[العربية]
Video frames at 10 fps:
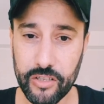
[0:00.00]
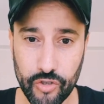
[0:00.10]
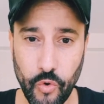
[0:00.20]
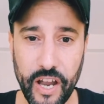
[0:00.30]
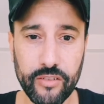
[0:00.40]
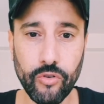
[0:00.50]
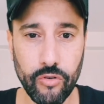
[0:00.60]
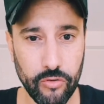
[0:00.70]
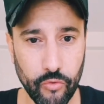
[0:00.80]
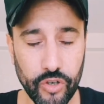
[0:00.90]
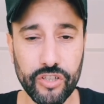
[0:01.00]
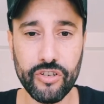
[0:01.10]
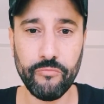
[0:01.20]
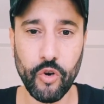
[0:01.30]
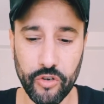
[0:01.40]
توحدوا
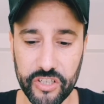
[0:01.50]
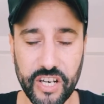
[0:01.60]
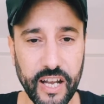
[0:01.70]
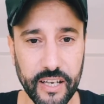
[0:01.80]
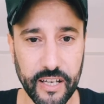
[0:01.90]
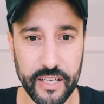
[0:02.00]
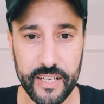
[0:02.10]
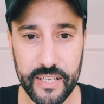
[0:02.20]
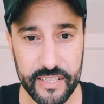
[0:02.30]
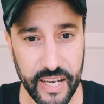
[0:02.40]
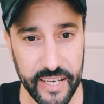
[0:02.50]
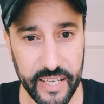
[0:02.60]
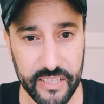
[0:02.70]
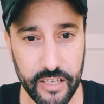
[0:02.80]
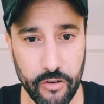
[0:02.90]
وتجمعوا ان شاء الله
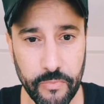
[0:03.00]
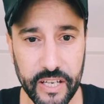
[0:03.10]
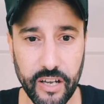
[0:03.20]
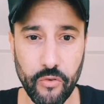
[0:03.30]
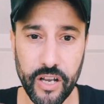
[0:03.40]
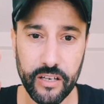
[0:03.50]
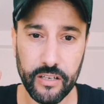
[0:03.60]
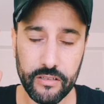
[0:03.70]
تحياتي لكم الاخوان